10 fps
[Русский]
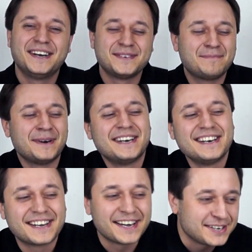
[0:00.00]
вы
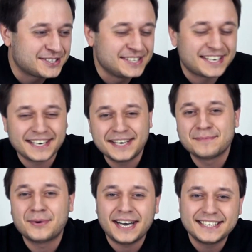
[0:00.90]
поняли, короче, никогда не
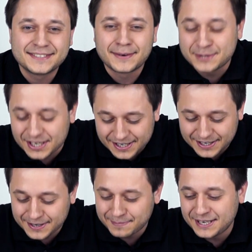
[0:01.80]
бухайте, вообще не
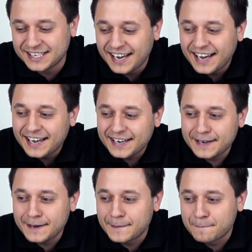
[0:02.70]
херпить
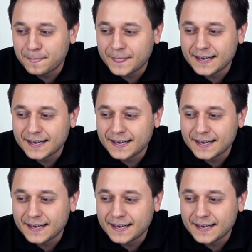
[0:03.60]
И э,